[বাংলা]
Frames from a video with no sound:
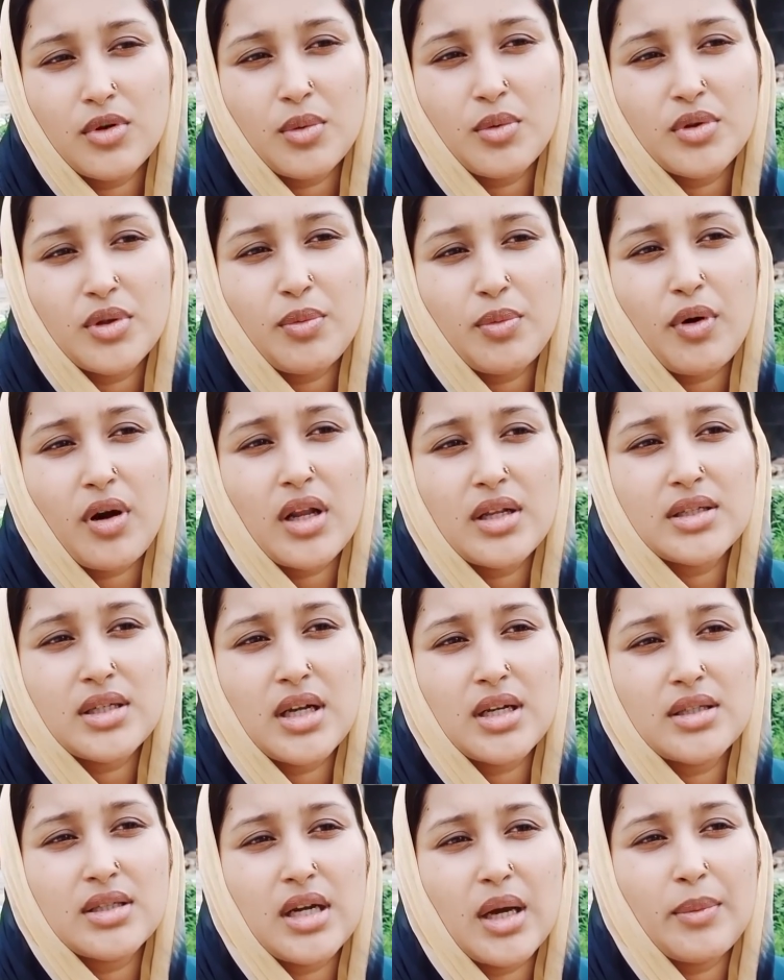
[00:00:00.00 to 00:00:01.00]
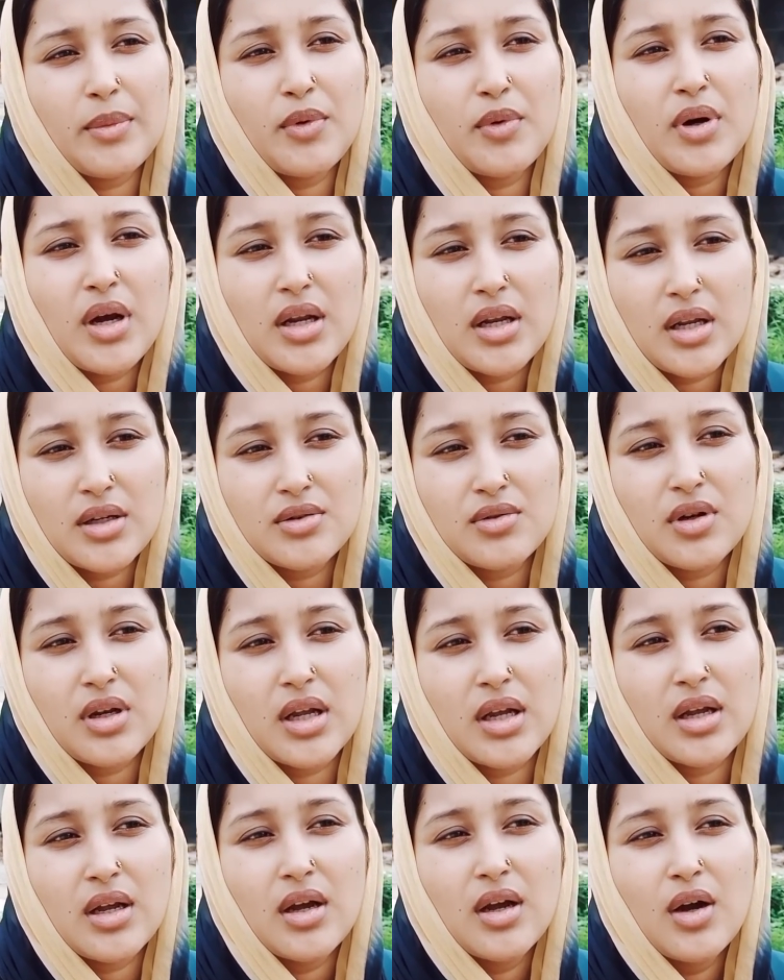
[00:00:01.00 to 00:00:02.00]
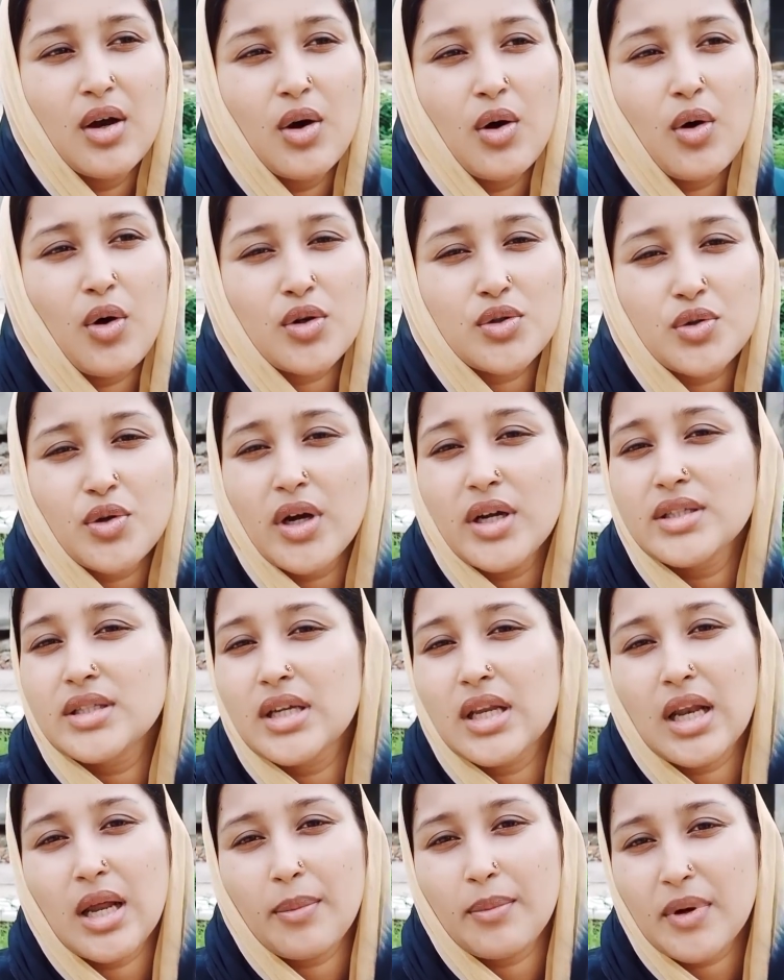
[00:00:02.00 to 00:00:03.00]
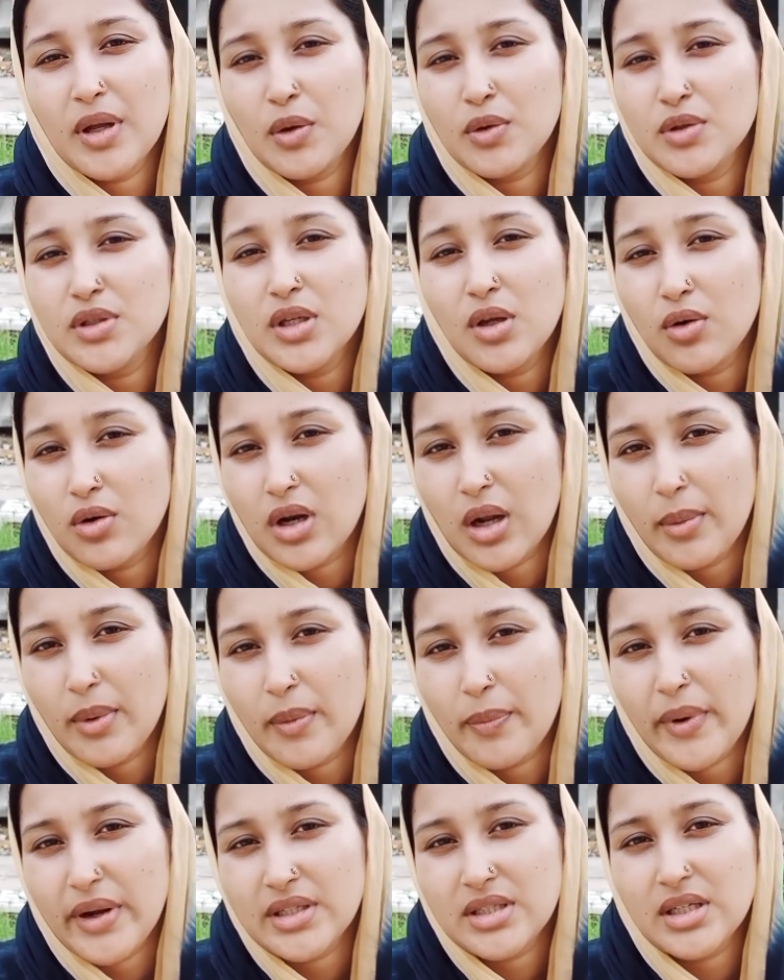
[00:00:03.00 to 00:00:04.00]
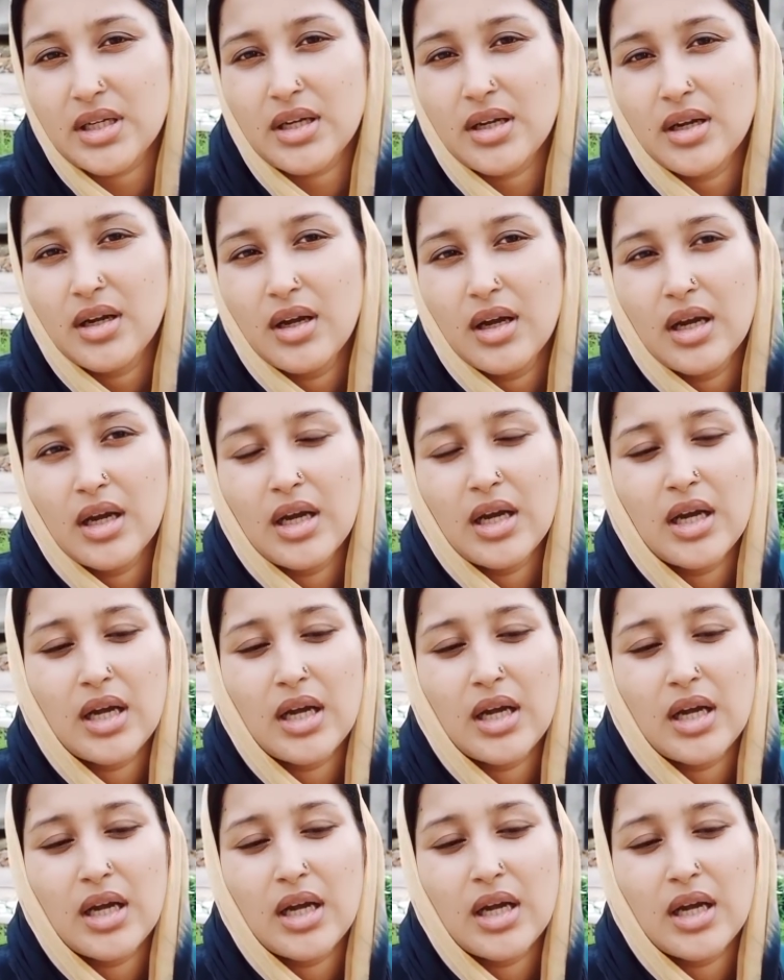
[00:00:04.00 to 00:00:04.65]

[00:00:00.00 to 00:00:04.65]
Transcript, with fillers: মোটামুটি বলা যায় যে আমি ওখানে আসলে অসহায় ছিলাম কেউ ছিল না আমার পাশে